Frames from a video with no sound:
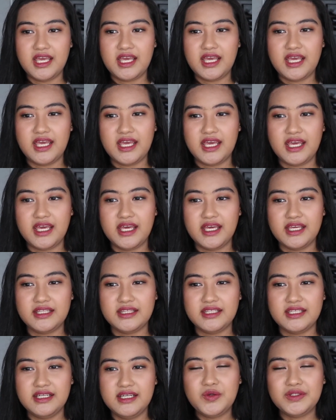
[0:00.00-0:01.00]

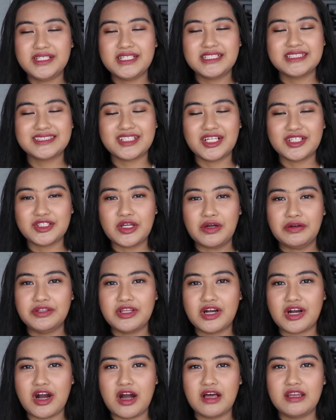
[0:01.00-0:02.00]
And nag-start ako
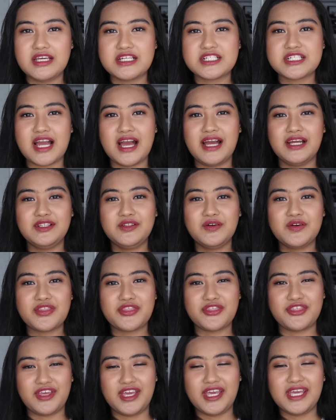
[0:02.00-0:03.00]
ng college, I don't
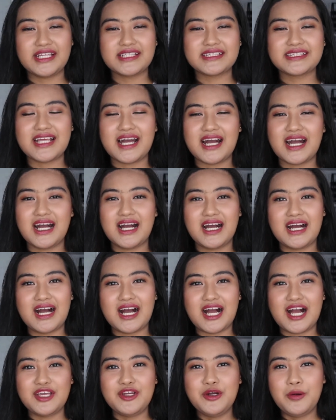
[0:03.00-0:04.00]
think na
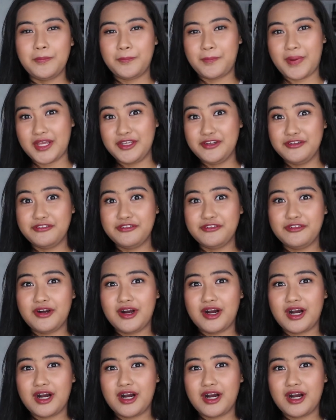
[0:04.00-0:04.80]
ayun pa yung